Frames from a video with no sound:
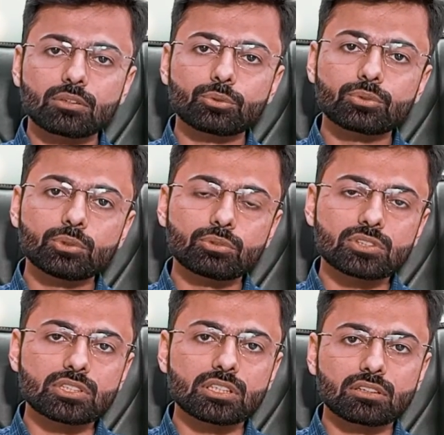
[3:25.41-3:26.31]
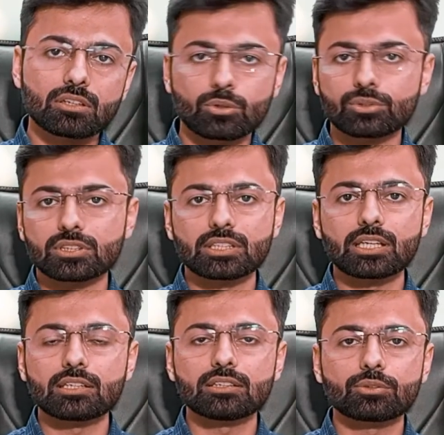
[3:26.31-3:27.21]
उस यूनिवर्सिटी के अंदर हो सकता
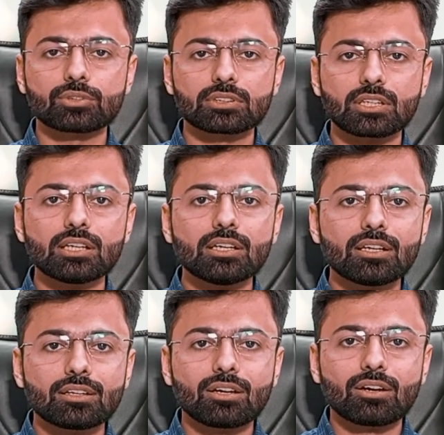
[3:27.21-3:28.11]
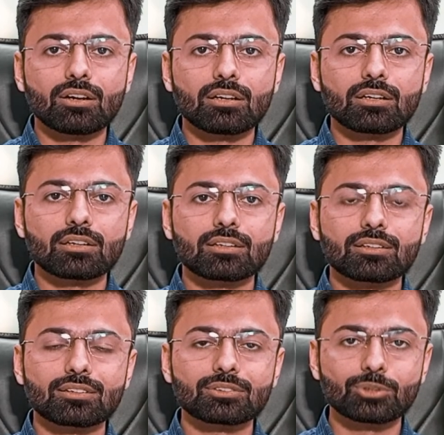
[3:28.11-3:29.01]
है या नहीं हो सकता
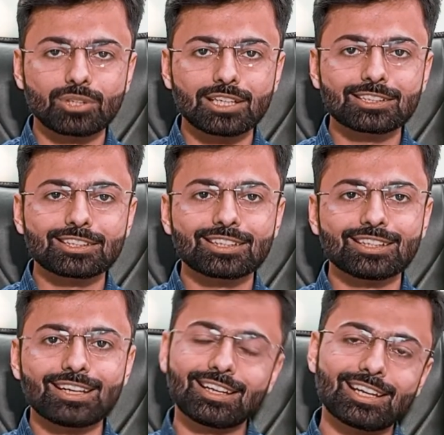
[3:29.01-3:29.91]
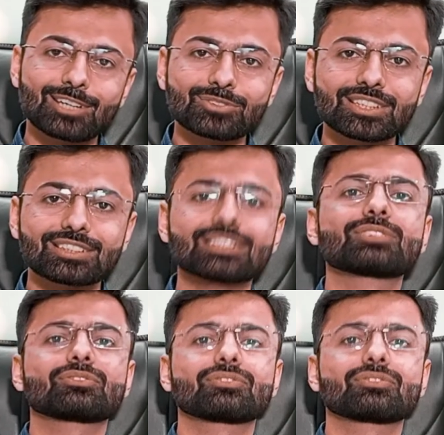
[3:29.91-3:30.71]
गुड लक अल्लाह हाफिज़